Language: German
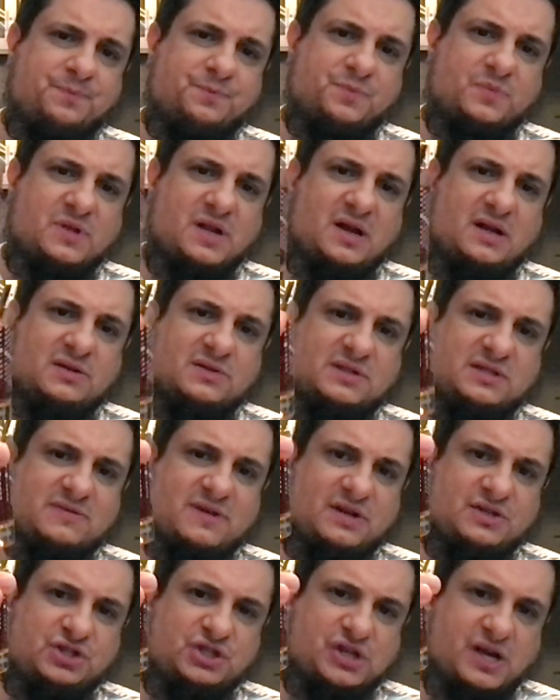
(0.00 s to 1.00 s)
ja, und
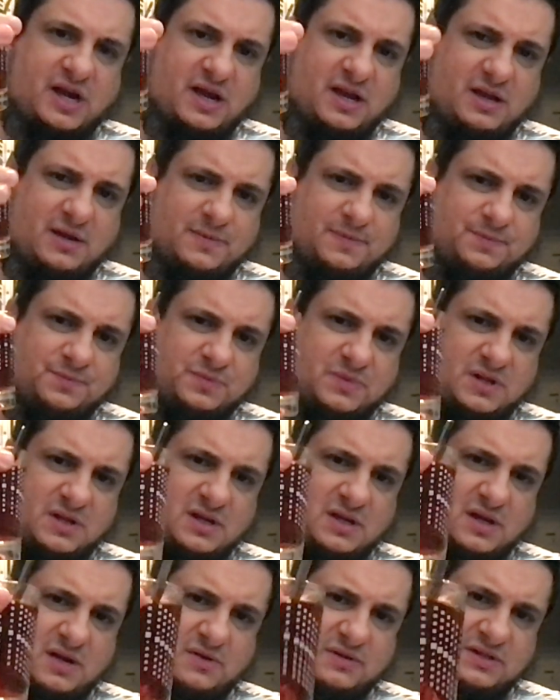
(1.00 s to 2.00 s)
zwar Chai,
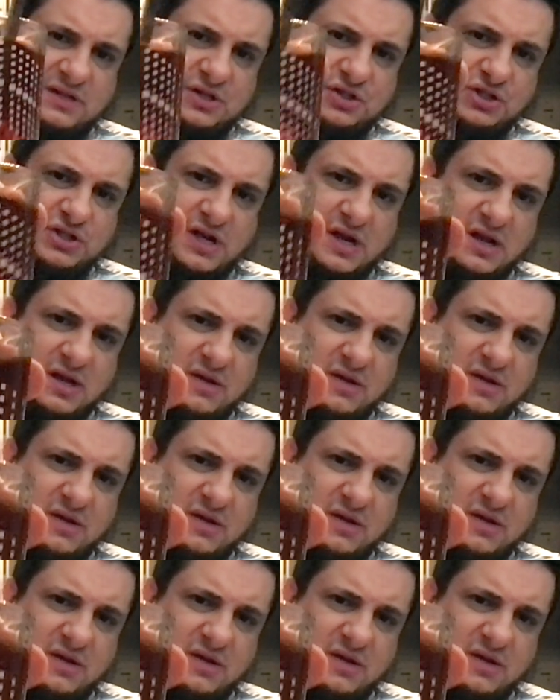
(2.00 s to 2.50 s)
hier unser Chai.